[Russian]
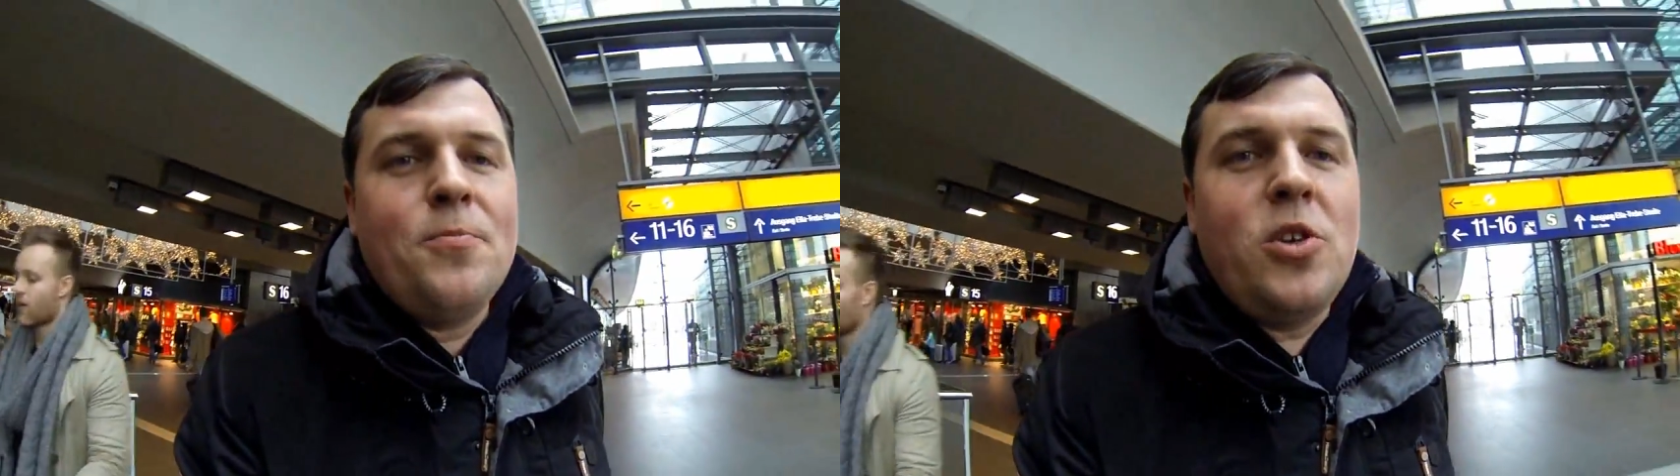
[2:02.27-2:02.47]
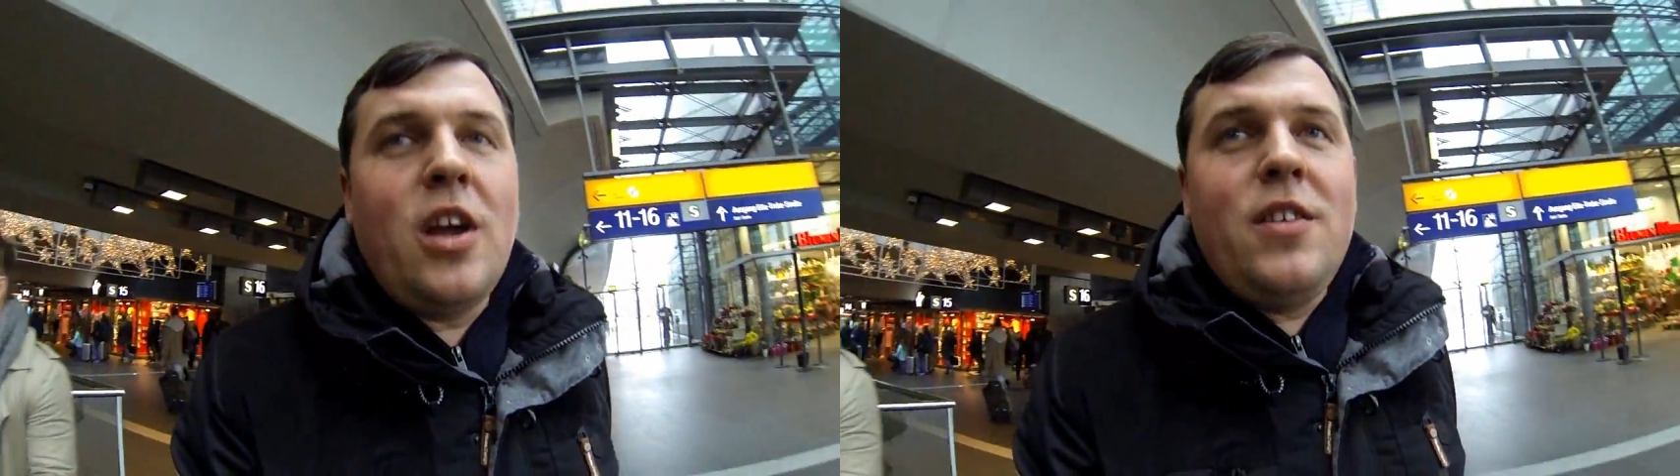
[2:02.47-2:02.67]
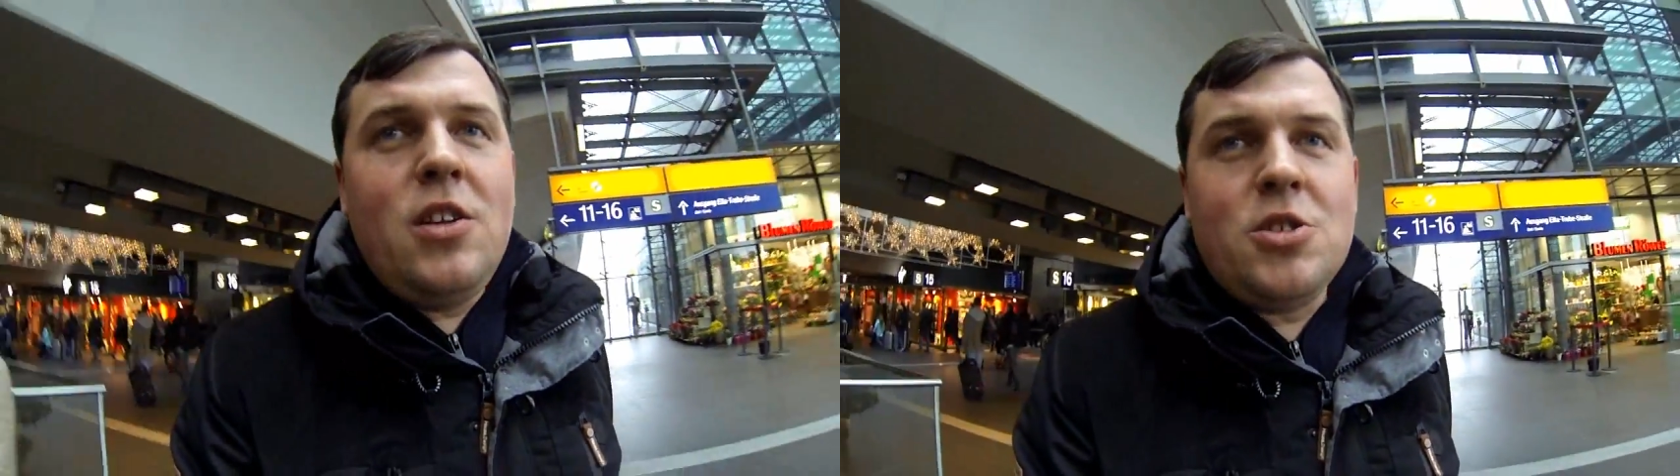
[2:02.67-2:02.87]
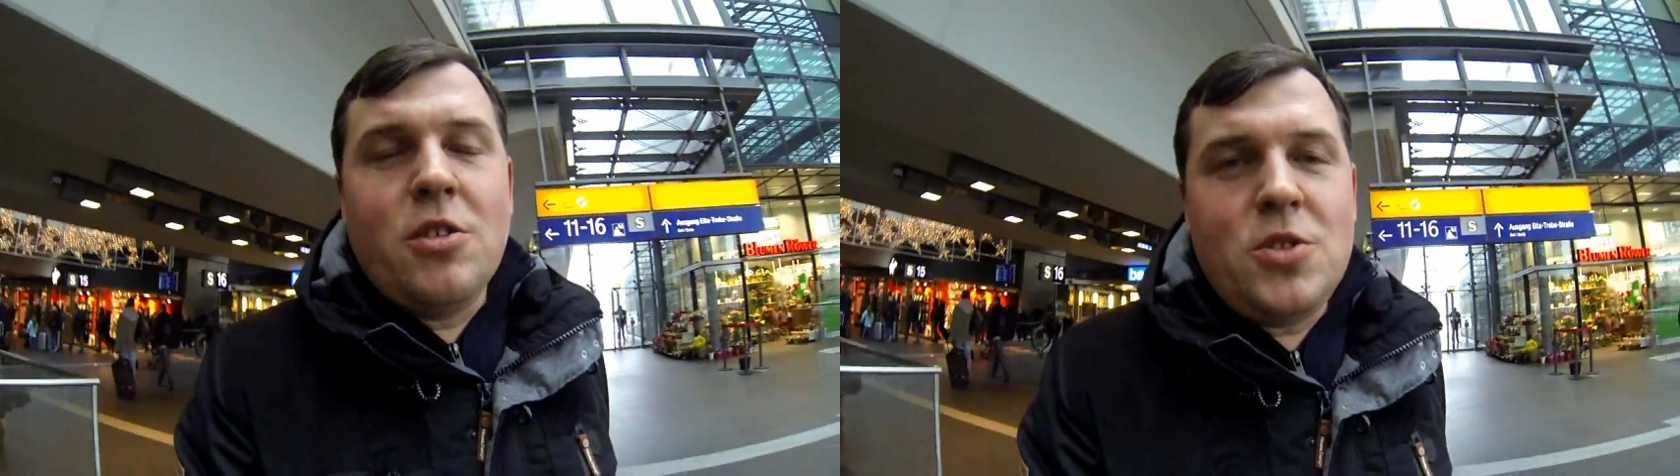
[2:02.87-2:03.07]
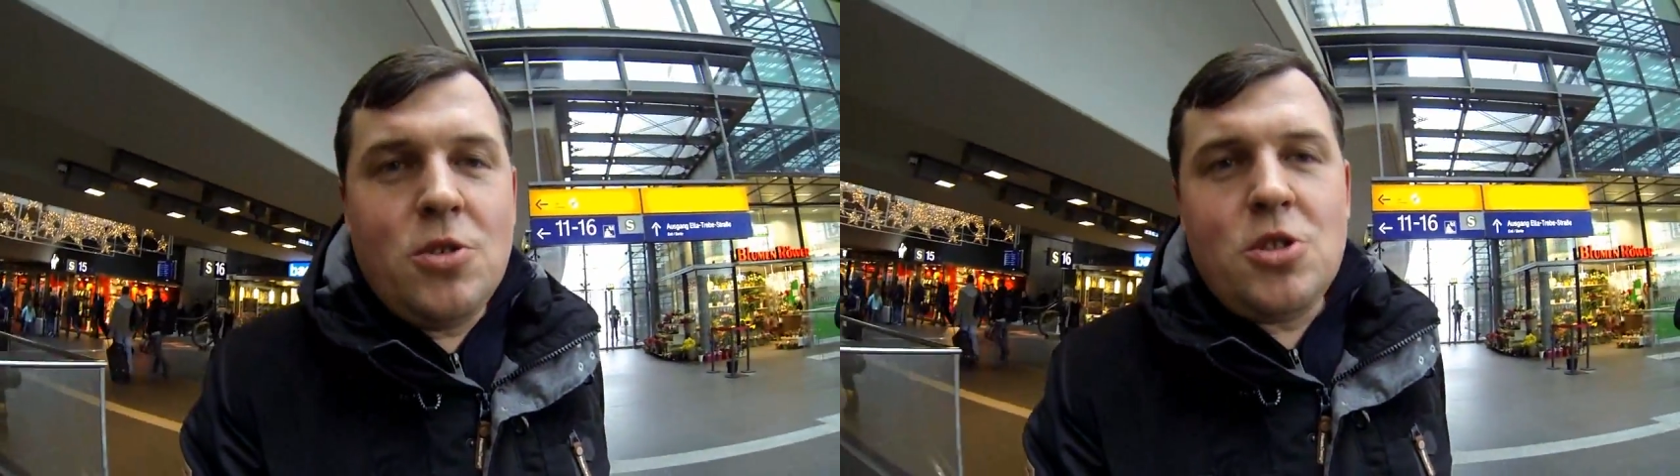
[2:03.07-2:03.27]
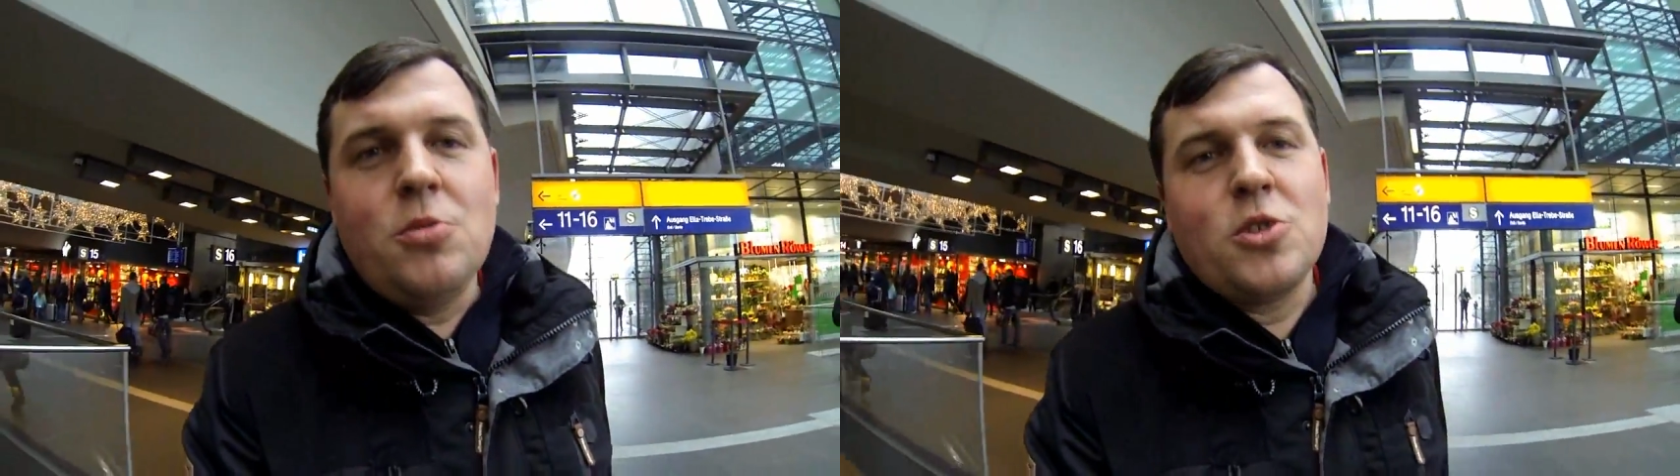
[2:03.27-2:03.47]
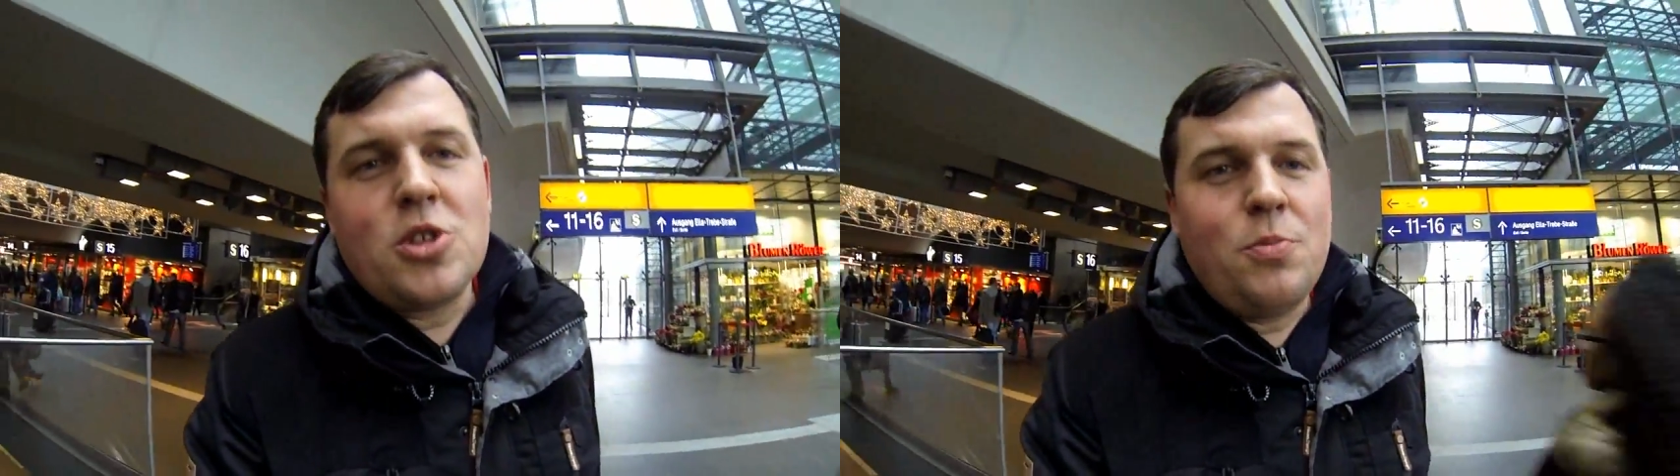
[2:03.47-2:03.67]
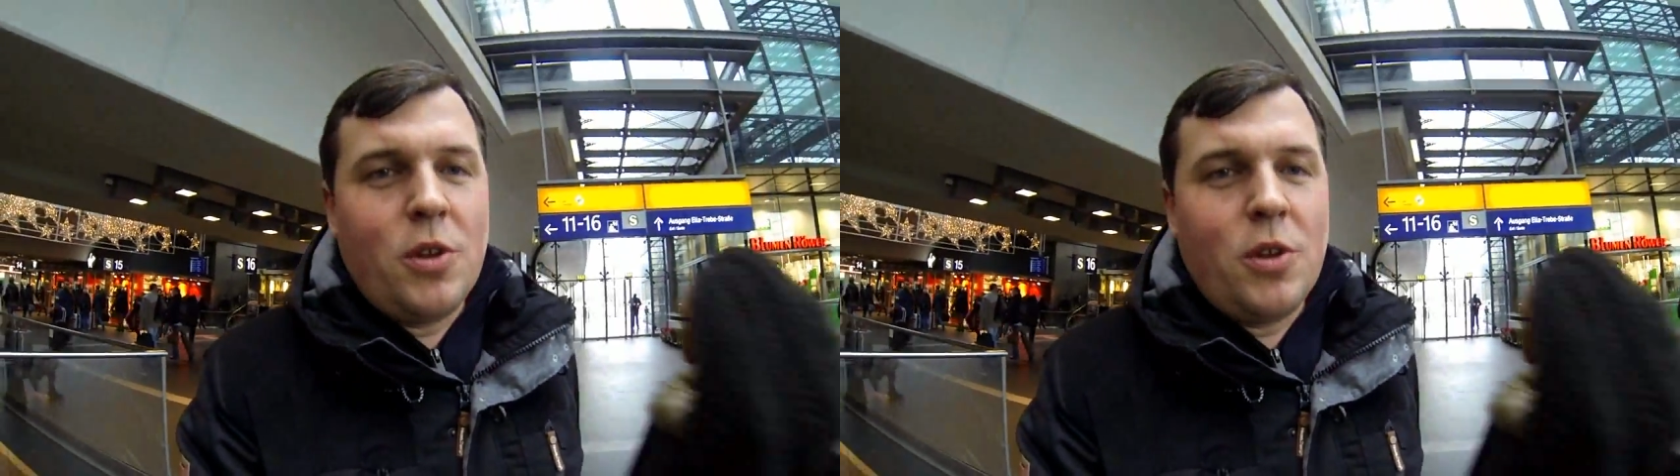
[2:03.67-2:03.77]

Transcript: Но я верю, что все еще может